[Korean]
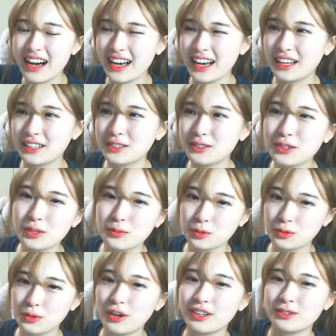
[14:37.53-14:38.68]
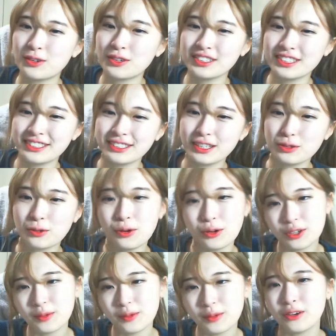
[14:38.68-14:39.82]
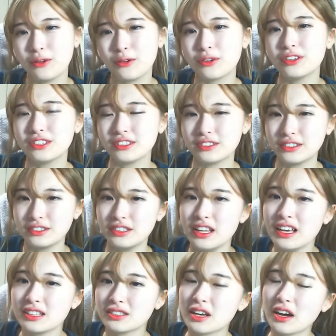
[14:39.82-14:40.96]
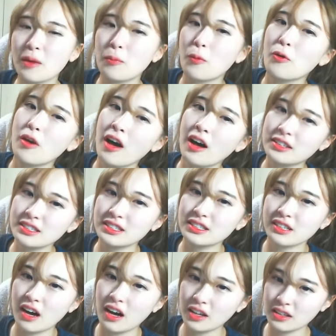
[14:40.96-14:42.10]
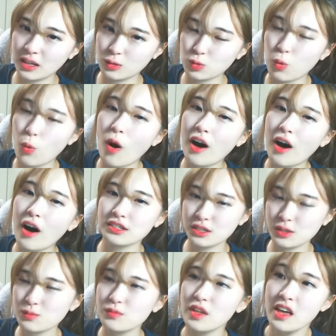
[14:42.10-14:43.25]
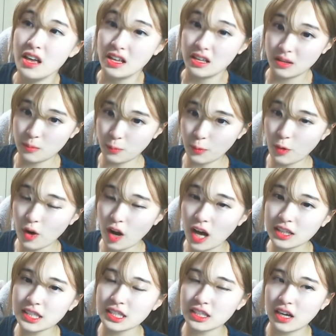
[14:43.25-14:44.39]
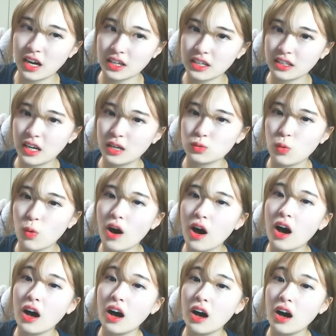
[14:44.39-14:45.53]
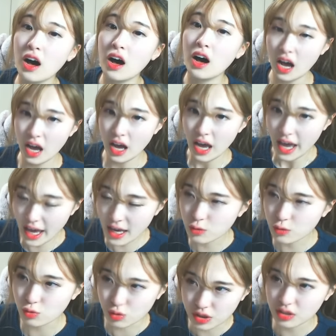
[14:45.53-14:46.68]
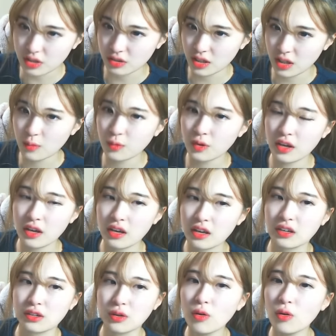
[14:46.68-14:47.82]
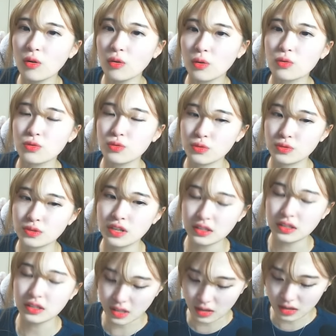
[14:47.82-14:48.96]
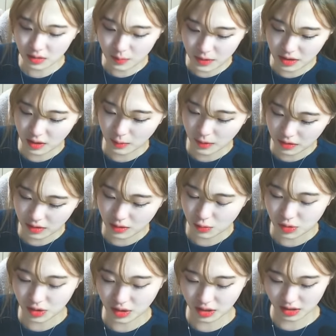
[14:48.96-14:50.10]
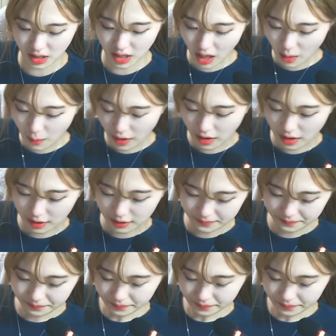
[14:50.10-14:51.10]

낯전이 붙어와도 그런데 진짜 저희 방 열흘들은 제가 뭘 하든지 간에 다 좋아하시는 뭘 하든지 간에 다 좋아해 주시기 때문에 그런 건 없고요. 그냥 진짜 흥민님한테 솔직히 제가 막